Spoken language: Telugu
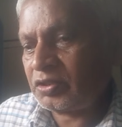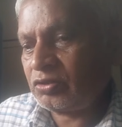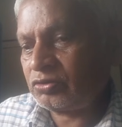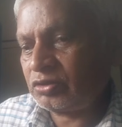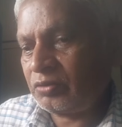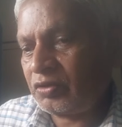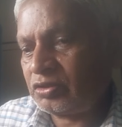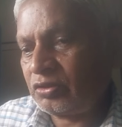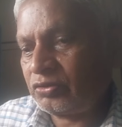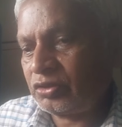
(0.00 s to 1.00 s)
పది రోజుల
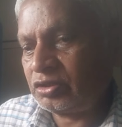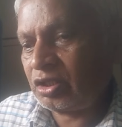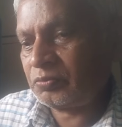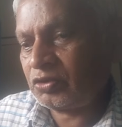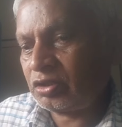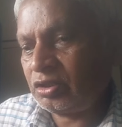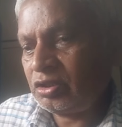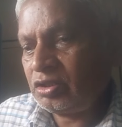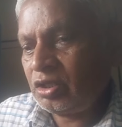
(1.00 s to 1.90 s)
వ్యవధిలోనే ఇద్దరు మృతి